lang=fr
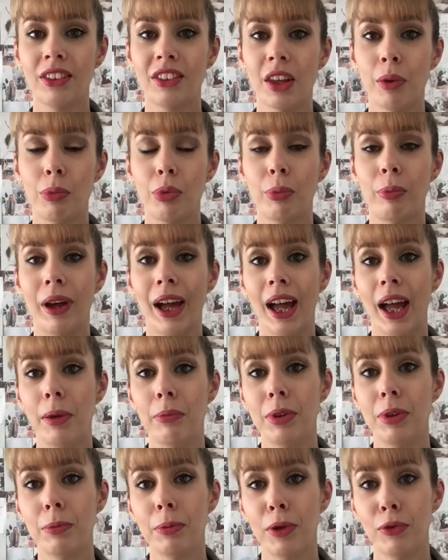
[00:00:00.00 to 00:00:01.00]
ça peut pas
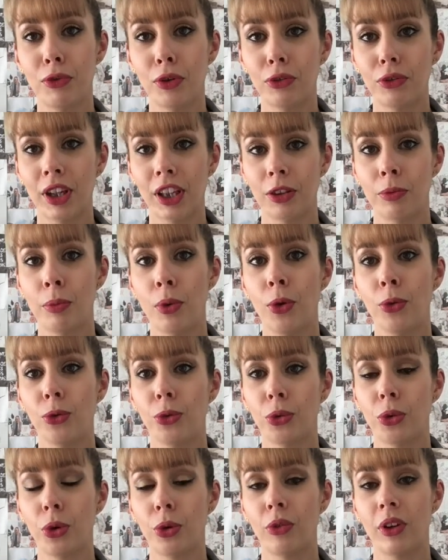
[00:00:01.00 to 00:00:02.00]
abîmer vos vêtements
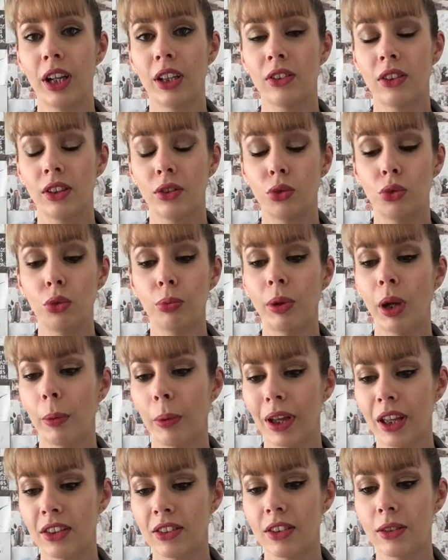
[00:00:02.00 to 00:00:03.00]
donc euh, voilà c'est super
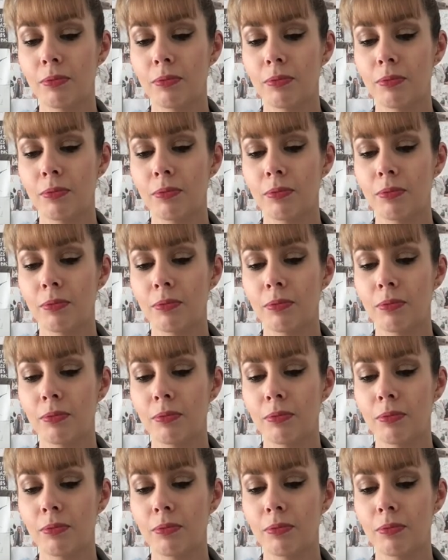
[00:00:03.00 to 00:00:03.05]
pratique.